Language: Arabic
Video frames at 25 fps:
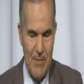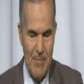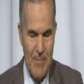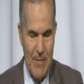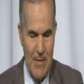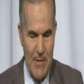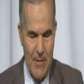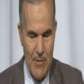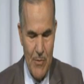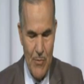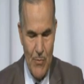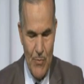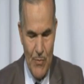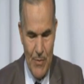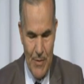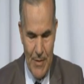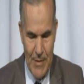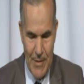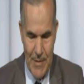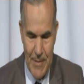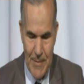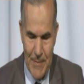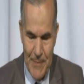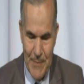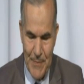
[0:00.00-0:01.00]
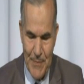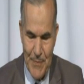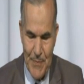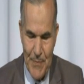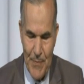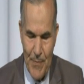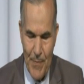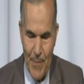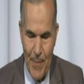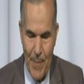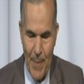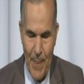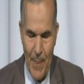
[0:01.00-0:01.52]
السلام على رسول الله
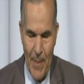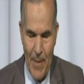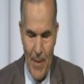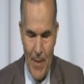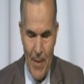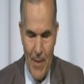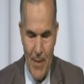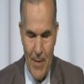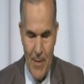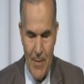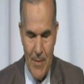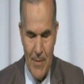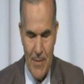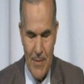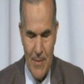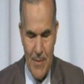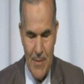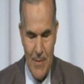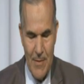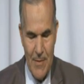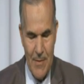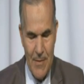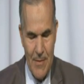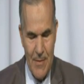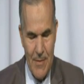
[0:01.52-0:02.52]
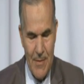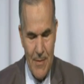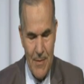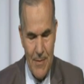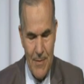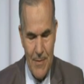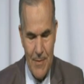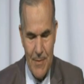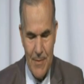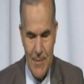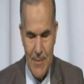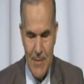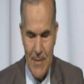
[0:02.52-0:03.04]
آه،
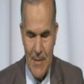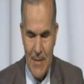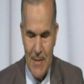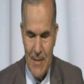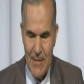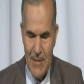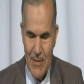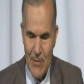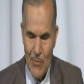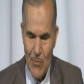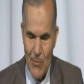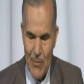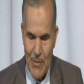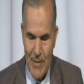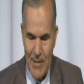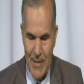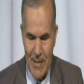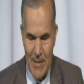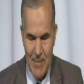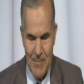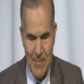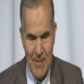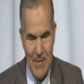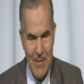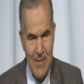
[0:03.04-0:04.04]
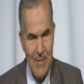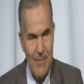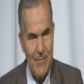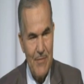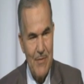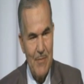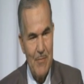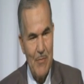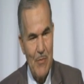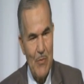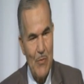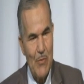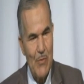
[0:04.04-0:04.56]
دعني أقول كلمة
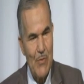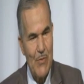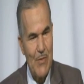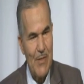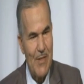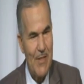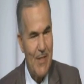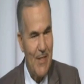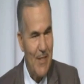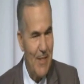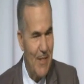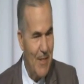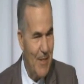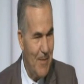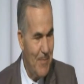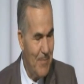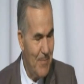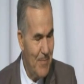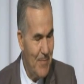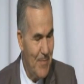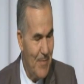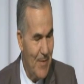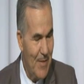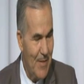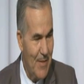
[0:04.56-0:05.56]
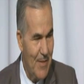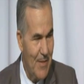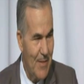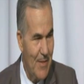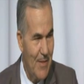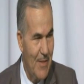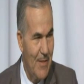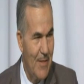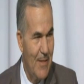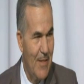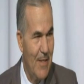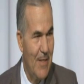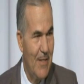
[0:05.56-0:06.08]
فيما يخص الإعلام يعني
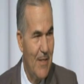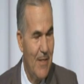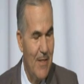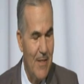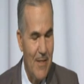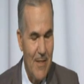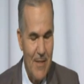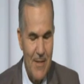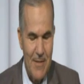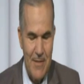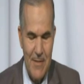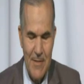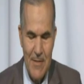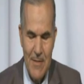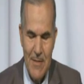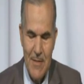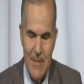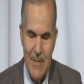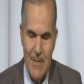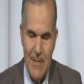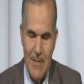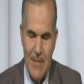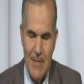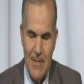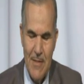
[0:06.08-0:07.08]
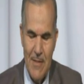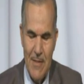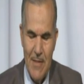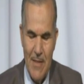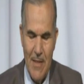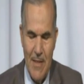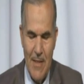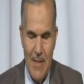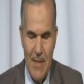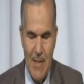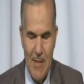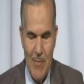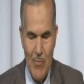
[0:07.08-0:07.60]
لأن نحن الآن
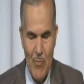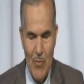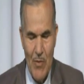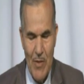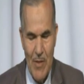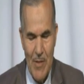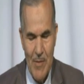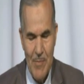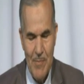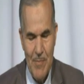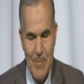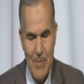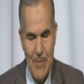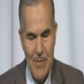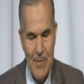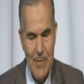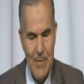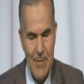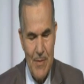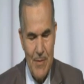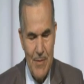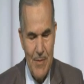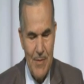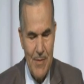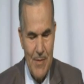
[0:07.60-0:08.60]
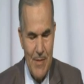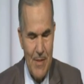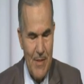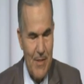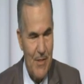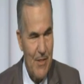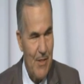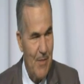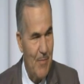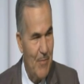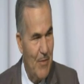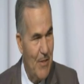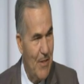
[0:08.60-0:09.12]
على أبواب
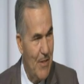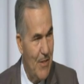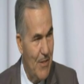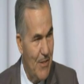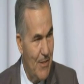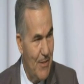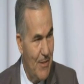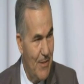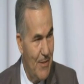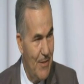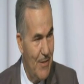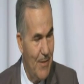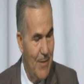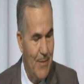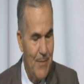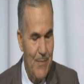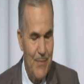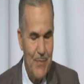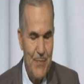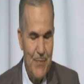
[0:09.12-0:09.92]
سنة جامعية جديدة